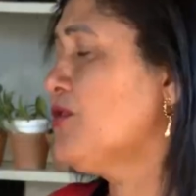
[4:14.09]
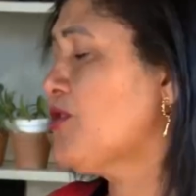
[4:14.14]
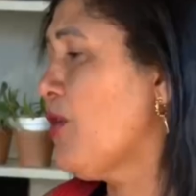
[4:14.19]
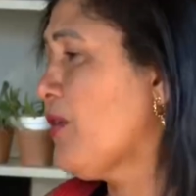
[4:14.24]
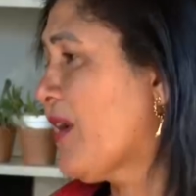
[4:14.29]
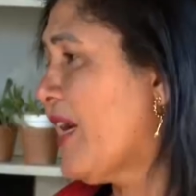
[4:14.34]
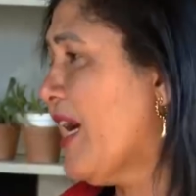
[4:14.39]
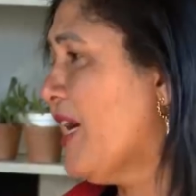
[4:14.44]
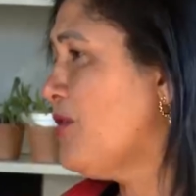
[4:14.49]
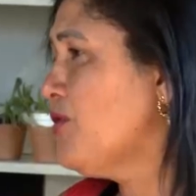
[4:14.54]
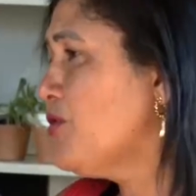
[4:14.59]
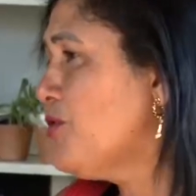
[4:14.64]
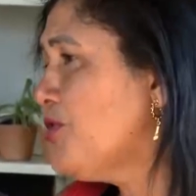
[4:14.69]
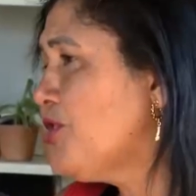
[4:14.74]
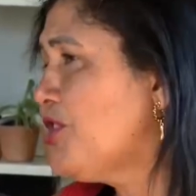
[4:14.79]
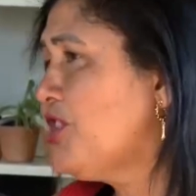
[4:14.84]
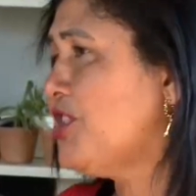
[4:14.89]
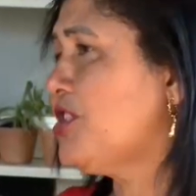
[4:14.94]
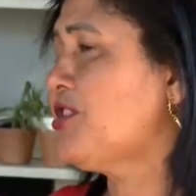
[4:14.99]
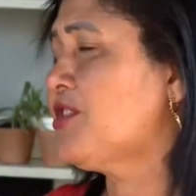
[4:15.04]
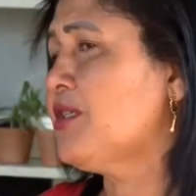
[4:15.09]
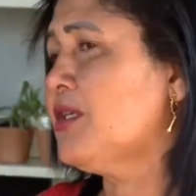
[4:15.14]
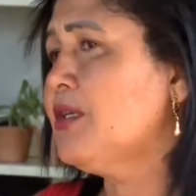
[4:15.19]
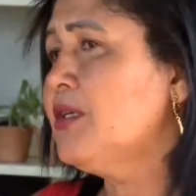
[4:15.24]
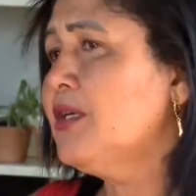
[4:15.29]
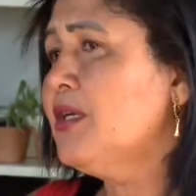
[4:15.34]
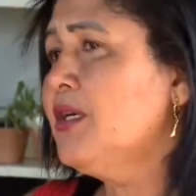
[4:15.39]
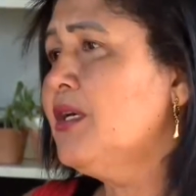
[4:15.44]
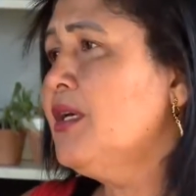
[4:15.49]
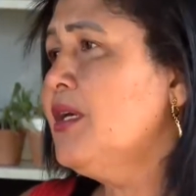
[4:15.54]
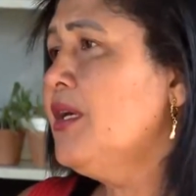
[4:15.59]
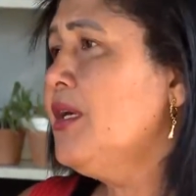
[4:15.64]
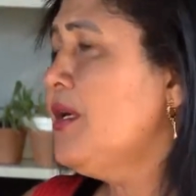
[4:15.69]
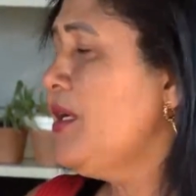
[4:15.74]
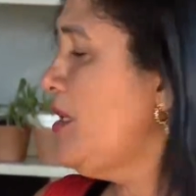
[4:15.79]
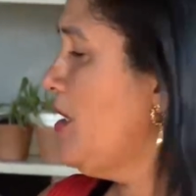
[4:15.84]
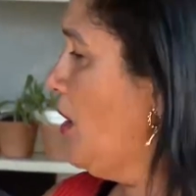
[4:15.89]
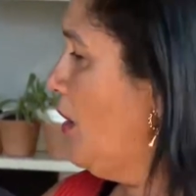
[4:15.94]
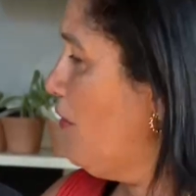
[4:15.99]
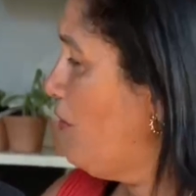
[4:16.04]
Eu só quero justiça.
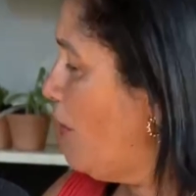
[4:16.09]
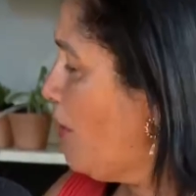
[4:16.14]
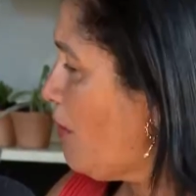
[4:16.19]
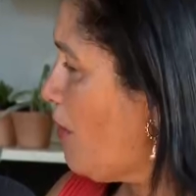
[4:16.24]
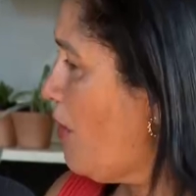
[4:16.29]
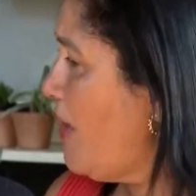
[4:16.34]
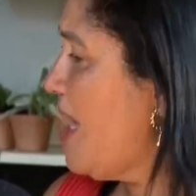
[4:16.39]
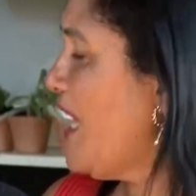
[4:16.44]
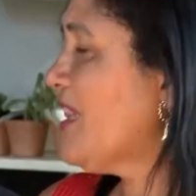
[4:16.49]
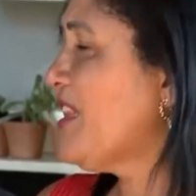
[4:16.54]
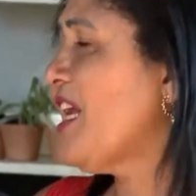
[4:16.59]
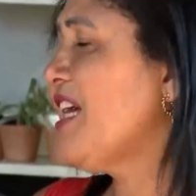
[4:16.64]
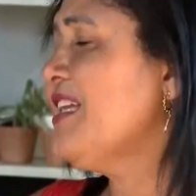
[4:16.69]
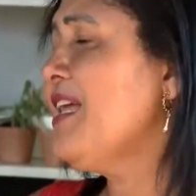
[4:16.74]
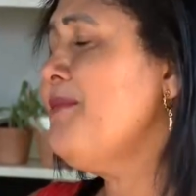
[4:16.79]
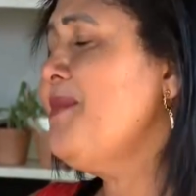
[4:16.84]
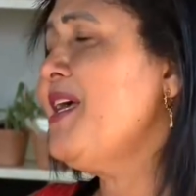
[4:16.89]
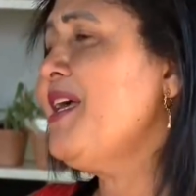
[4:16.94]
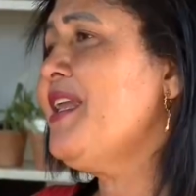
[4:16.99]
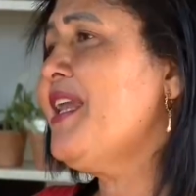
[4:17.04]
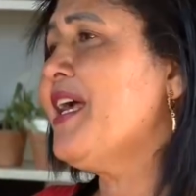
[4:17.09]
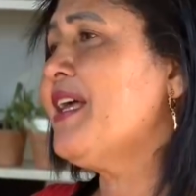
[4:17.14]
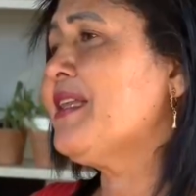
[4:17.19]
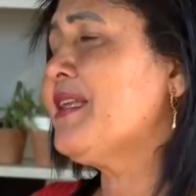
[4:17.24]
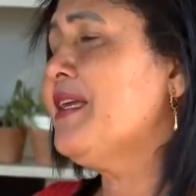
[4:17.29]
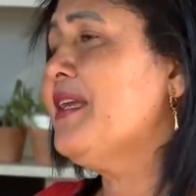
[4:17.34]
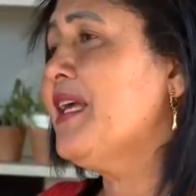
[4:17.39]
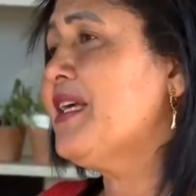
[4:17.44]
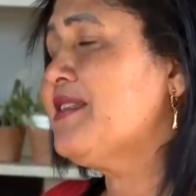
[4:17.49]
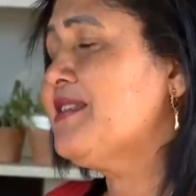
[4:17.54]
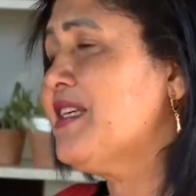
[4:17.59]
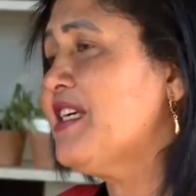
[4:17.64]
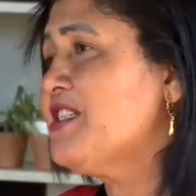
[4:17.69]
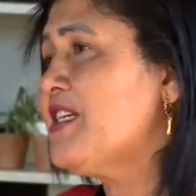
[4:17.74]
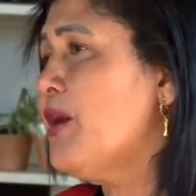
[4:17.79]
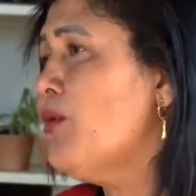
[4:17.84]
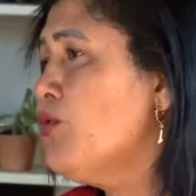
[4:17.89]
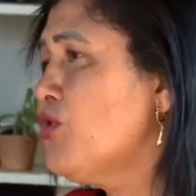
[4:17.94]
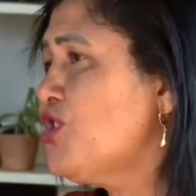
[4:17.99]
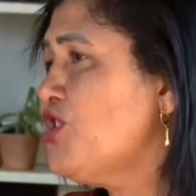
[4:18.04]
E eu vou correr atrás da minha neta, nem que
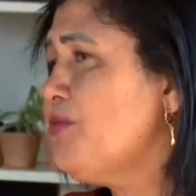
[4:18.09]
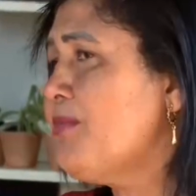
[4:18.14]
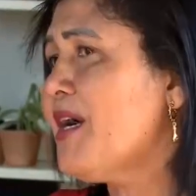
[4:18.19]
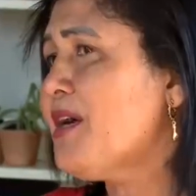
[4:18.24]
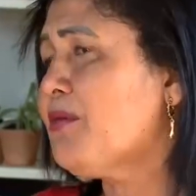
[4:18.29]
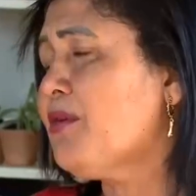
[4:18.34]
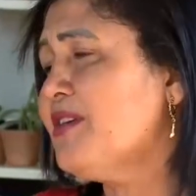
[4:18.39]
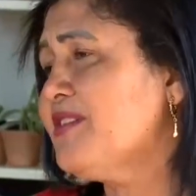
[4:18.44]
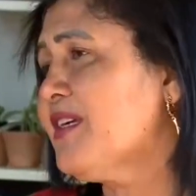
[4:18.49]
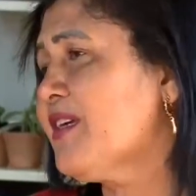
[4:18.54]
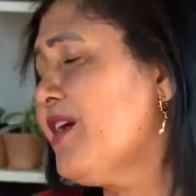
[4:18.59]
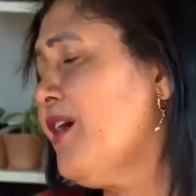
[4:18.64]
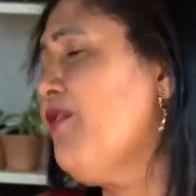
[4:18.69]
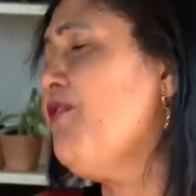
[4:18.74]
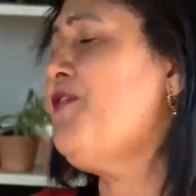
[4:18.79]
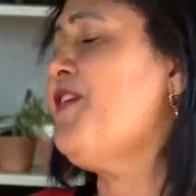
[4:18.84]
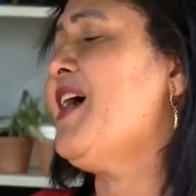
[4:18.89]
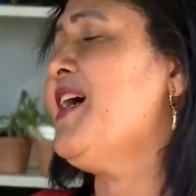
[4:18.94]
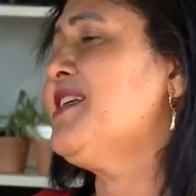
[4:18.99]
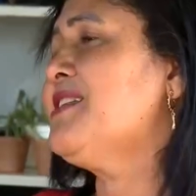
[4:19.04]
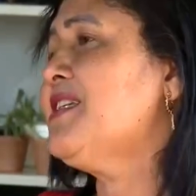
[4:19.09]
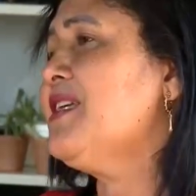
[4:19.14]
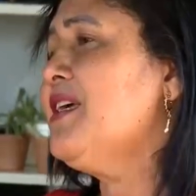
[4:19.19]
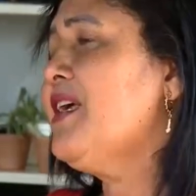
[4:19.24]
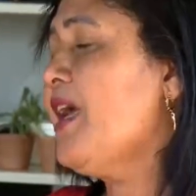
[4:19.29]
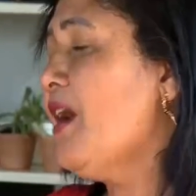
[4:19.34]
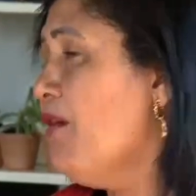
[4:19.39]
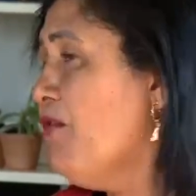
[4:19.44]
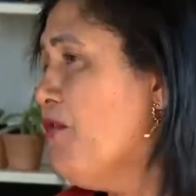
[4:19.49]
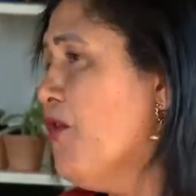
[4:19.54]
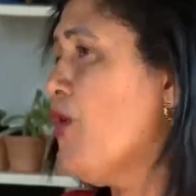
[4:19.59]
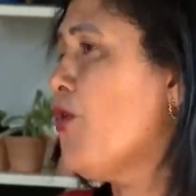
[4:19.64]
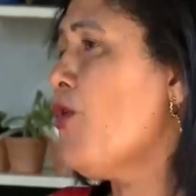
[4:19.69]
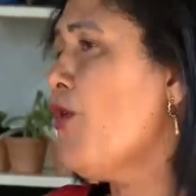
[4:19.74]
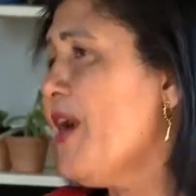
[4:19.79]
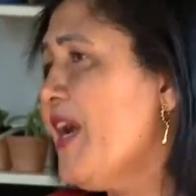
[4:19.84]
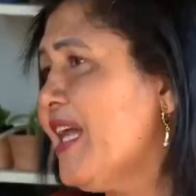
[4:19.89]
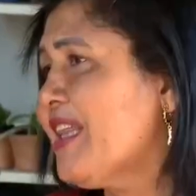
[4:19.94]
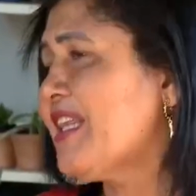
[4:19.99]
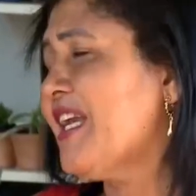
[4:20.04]
seja a última coisa que eu faça, eu vou
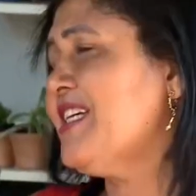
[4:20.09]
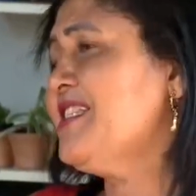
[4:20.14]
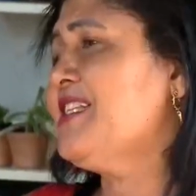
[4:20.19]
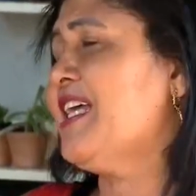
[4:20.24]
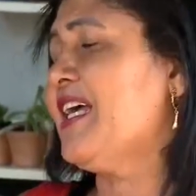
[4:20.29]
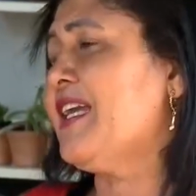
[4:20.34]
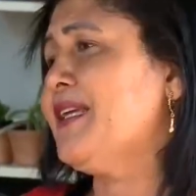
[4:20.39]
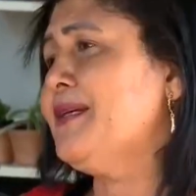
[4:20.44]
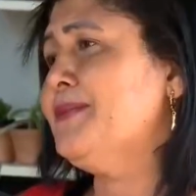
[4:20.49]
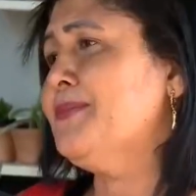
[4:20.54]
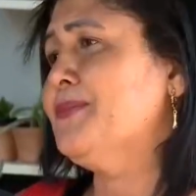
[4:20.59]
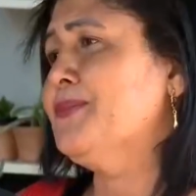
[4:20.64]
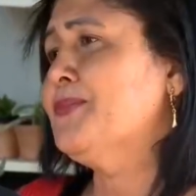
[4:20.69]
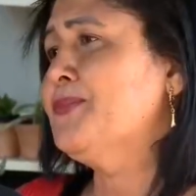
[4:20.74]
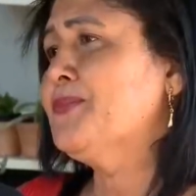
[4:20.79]
correr atrás dela.